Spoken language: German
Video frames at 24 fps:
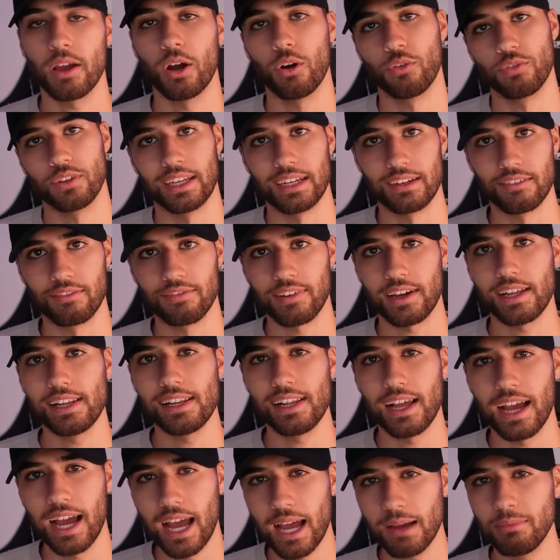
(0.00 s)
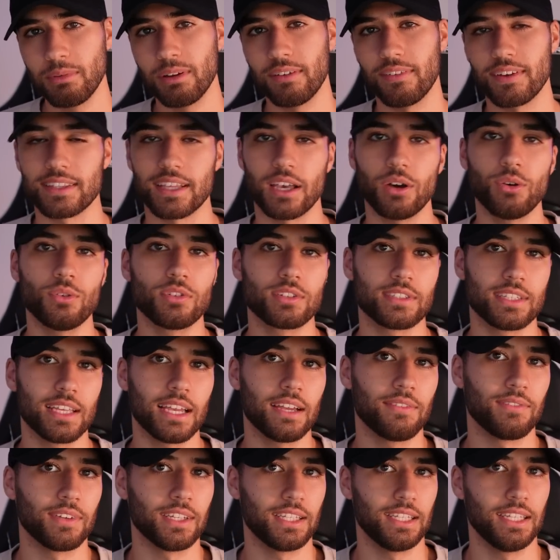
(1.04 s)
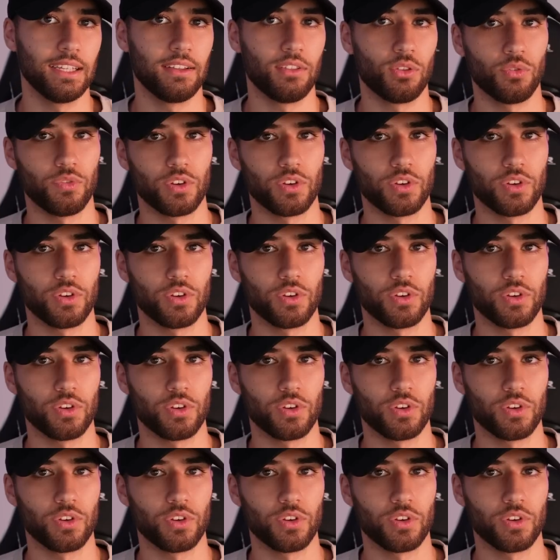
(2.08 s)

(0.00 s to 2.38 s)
Auf jeden Fall, aber was auch sehr wichtig zu